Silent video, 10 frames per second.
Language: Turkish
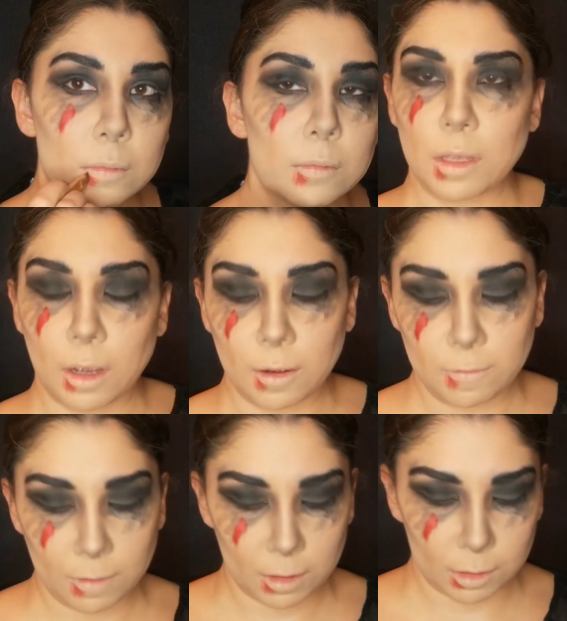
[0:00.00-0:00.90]
Siyah
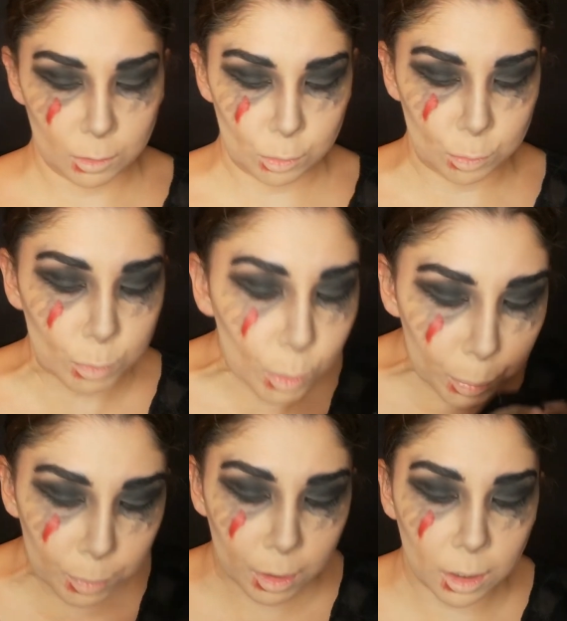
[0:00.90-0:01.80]
farla gözümün
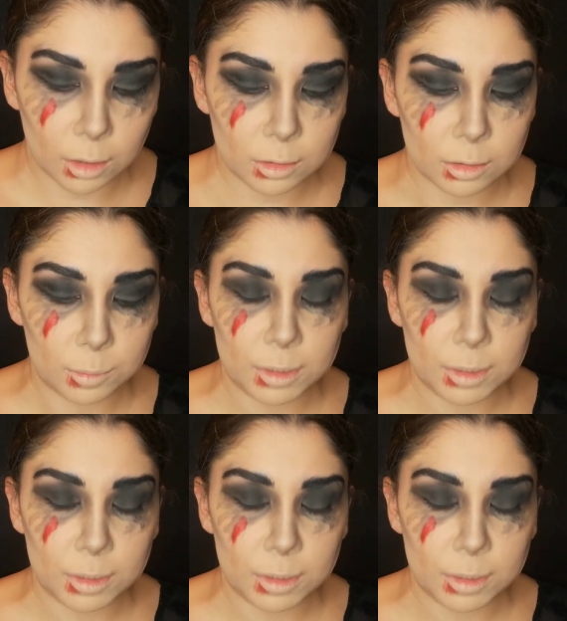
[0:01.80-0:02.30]
altını